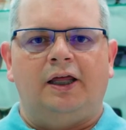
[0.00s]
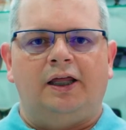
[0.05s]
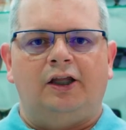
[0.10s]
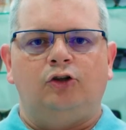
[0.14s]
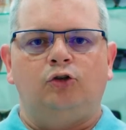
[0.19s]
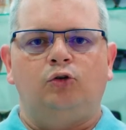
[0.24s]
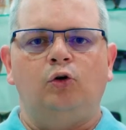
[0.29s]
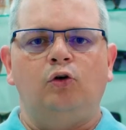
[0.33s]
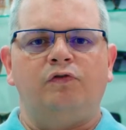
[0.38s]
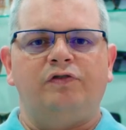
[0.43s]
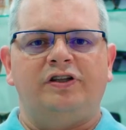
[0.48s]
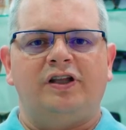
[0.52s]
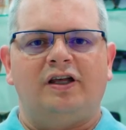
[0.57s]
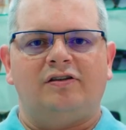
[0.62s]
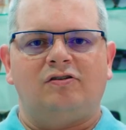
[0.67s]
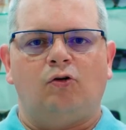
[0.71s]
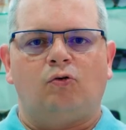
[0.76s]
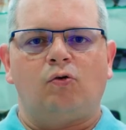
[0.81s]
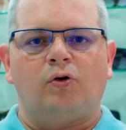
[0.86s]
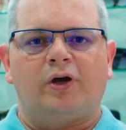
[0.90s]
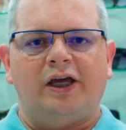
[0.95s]
Dúvidas
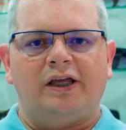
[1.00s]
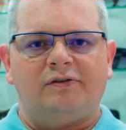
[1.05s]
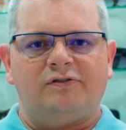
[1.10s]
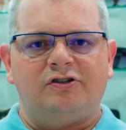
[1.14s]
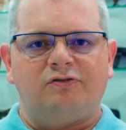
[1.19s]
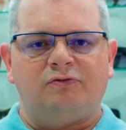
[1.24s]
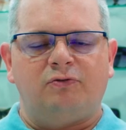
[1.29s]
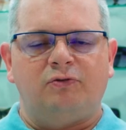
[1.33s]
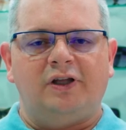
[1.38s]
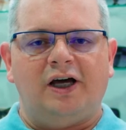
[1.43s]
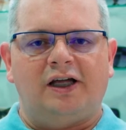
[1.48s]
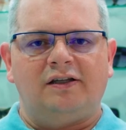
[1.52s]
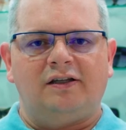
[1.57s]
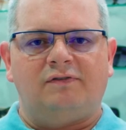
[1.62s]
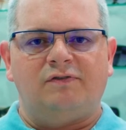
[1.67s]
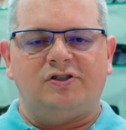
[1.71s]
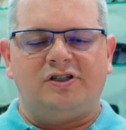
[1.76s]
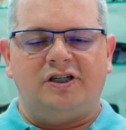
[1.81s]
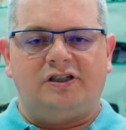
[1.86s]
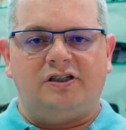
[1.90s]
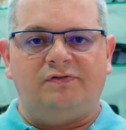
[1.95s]
ou qualquer dificuldade que
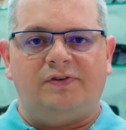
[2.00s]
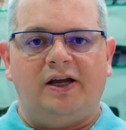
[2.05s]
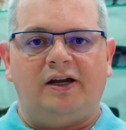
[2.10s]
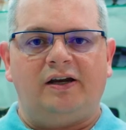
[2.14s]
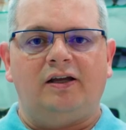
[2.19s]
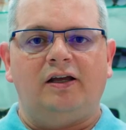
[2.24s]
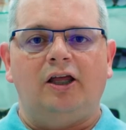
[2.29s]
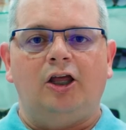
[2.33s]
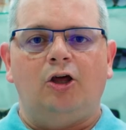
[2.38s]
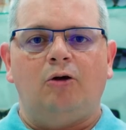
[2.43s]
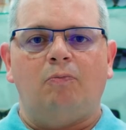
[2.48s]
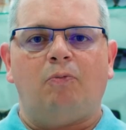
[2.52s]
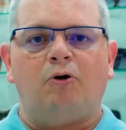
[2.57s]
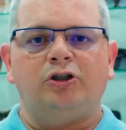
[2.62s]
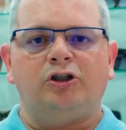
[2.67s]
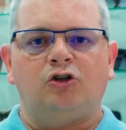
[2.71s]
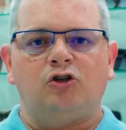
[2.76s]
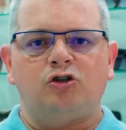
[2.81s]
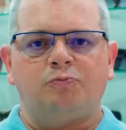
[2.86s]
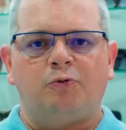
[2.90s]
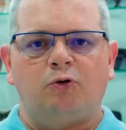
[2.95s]
você tiver,
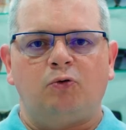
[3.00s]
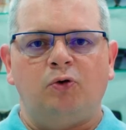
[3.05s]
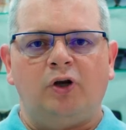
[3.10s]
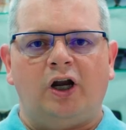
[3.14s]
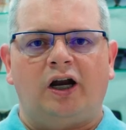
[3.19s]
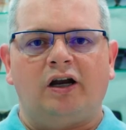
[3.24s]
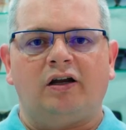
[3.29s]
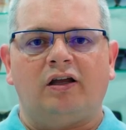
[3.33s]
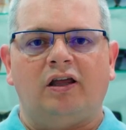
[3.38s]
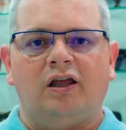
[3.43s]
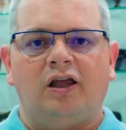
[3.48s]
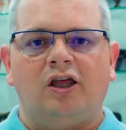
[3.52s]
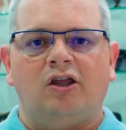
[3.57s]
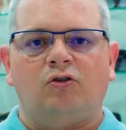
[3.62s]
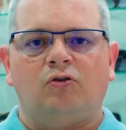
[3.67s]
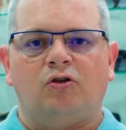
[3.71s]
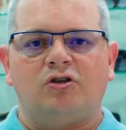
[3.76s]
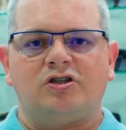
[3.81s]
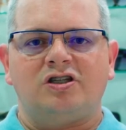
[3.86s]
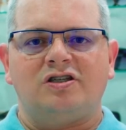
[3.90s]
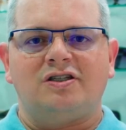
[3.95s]
pode nos procurar.
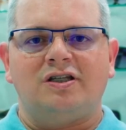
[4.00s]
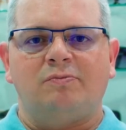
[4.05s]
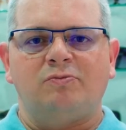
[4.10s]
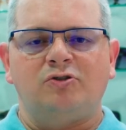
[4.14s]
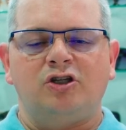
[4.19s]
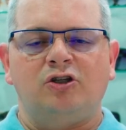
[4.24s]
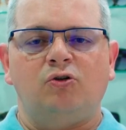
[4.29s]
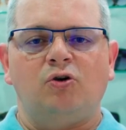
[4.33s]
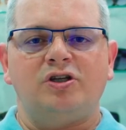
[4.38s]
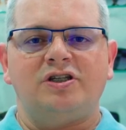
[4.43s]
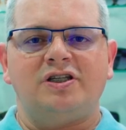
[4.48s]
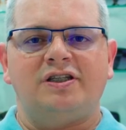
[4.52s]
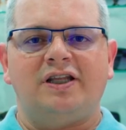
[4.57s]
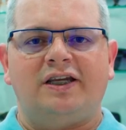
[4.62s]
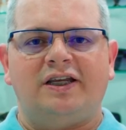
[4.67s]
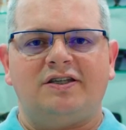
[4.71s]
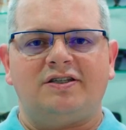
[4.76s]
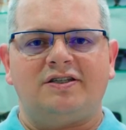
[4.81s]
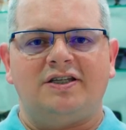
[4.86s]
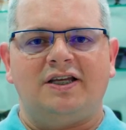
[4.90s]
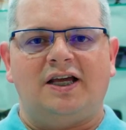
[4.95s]
Nós estamos em dois
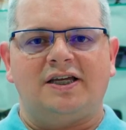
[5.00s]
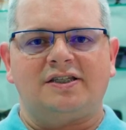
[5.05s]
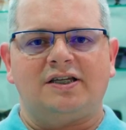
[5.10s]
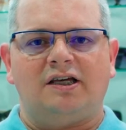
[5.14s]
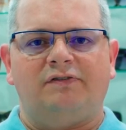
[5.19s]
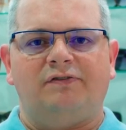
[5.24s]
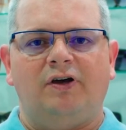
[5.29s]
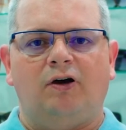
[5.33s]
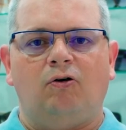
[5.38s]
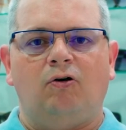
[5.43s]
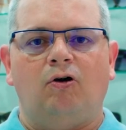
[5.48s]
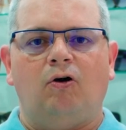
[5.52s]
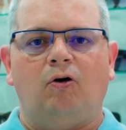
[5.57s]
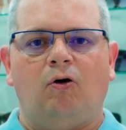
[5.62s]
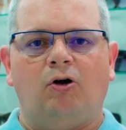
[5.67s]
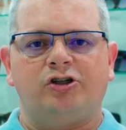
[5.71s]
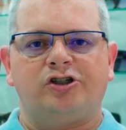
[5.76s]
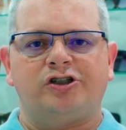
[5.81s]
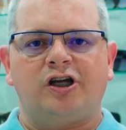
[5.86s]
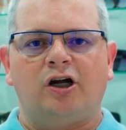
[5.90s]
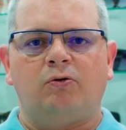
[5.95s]
endereços em Cascavel:
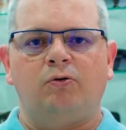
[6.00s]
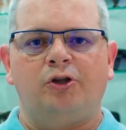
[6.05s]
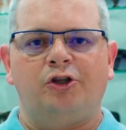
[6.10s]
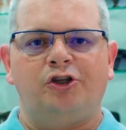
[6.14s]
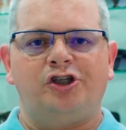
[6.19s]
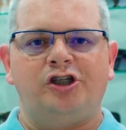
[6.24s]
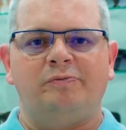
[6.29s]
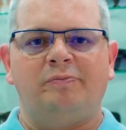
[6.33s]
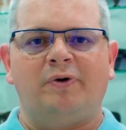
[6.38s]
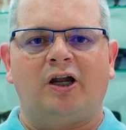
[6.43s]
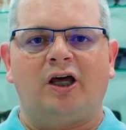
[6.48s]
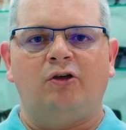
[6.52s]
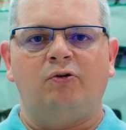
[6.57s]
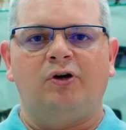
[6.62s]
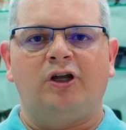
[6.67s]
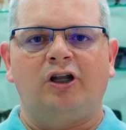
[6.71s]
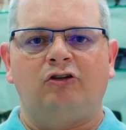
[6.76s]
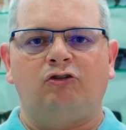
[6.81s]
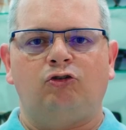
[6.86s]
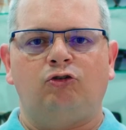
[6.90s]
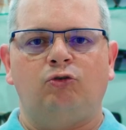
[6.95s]
Ótica Curitiba, na Rio
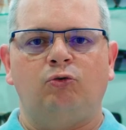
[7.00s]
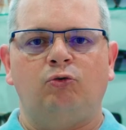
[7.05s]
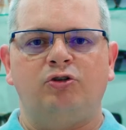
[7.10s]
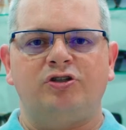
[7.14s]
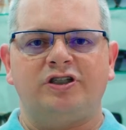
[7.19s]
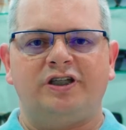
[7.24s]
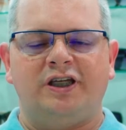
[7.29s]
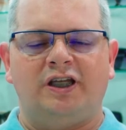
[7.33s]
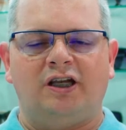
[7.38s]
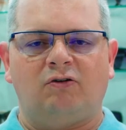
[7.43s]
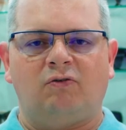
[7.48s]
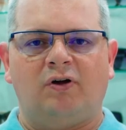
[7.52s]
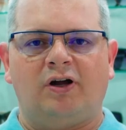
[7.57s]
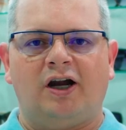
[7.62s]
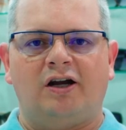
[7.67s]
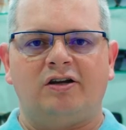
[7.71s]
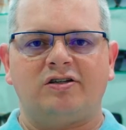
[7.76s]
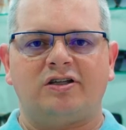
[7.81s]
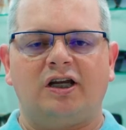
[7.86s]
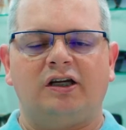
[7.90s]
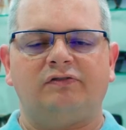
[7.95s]
Grande do Sul, esquina com
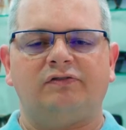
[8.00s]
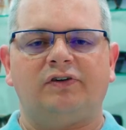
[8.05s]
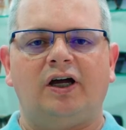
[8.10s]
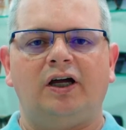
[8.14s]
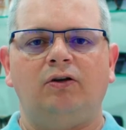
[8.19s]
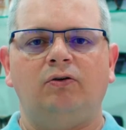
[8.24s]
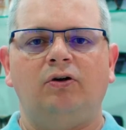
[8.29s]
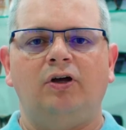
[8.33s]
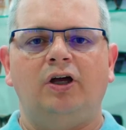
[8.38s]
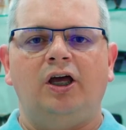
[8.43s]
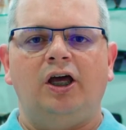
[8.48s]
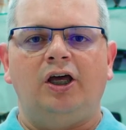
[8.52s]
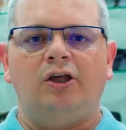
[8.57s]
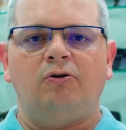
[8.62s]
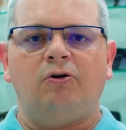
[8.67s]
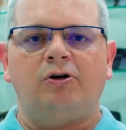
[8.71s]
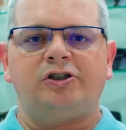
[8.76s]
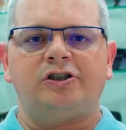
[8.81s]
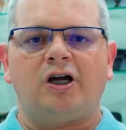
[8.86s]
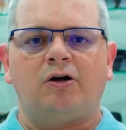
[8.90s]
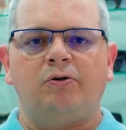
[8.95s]
Carlos Carvalho, e
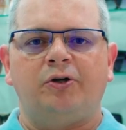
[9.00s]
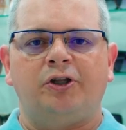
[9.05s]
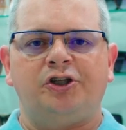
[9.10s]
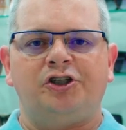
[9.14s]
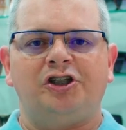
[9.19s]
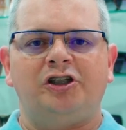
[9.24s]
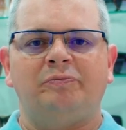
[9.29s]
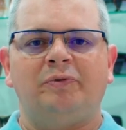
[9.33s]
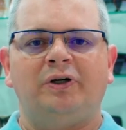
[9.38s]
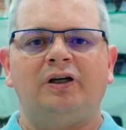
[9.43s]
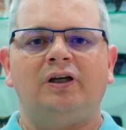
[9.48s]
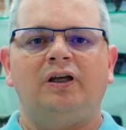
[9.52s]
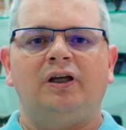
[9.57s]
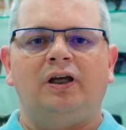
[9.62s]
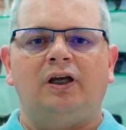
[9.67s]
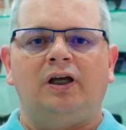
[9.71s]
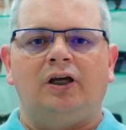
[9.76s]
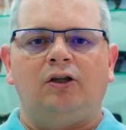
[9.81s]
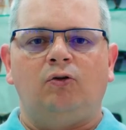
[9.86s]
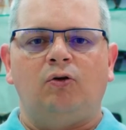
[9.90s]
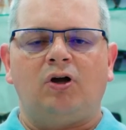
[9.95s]
Ótica Curitiba,
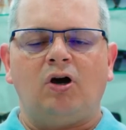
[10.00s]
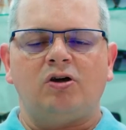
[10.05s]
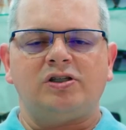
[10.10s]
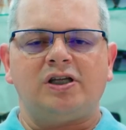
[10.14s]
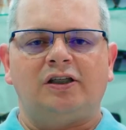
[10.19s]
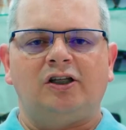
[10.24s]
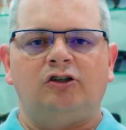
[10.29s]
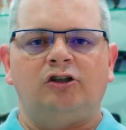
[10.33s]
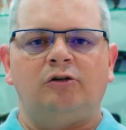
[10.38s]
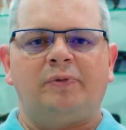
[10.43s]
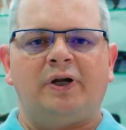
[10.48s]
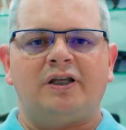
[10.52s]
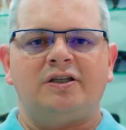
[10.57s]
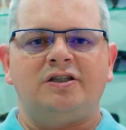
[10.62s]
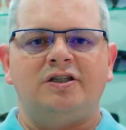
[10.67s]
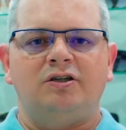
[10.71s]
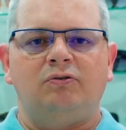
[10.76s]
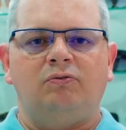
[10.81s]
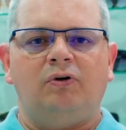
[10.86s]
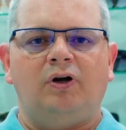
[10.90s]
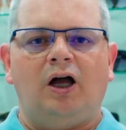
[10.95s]
no Calçadão do
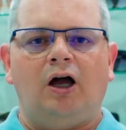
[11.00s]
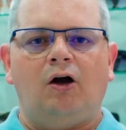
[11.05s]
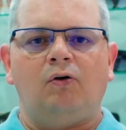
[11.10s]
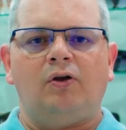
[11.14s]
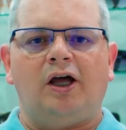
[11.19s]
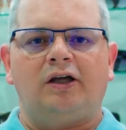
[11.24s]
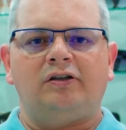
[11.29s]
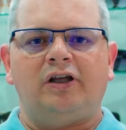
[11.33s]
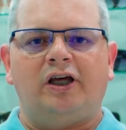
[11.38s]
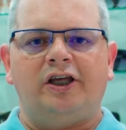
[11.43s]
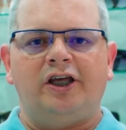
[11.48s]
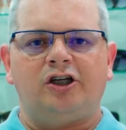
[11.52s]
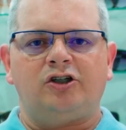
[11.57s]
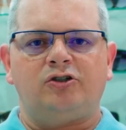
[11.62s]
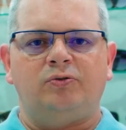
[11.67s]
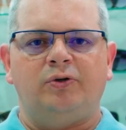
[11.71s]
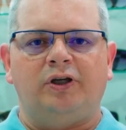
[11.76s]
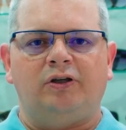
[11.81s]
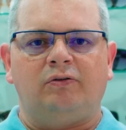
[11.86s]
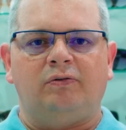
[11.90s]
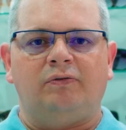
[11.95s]
Brasil, ao lado da
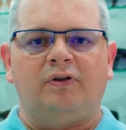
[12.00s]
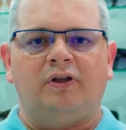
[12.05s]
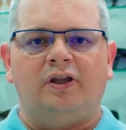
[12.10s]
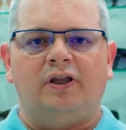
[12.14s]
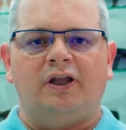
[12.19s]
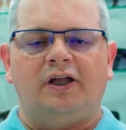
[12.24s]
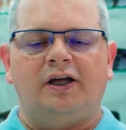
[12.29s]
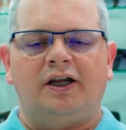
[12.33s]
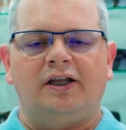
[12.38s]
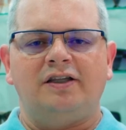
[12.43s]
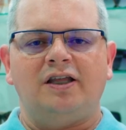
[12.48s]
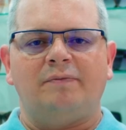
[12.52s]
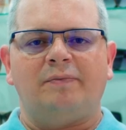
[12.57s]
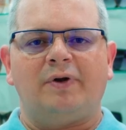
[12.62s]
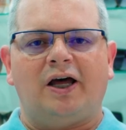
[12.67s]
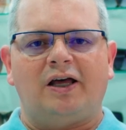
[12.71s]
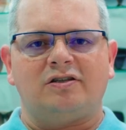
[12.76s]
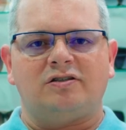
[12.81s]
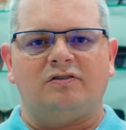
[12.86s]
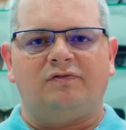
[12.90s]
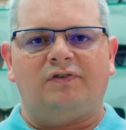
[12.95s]
Riachuelo. Grande
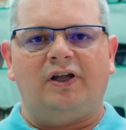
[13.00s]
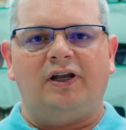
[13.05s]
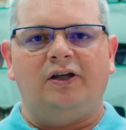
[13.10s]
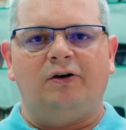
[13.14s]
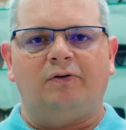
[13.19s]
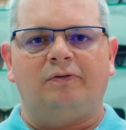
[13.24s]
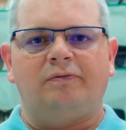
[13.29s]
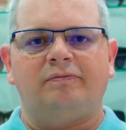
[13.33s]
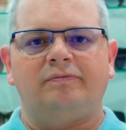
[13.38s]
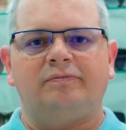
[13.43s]
abraço, valeu!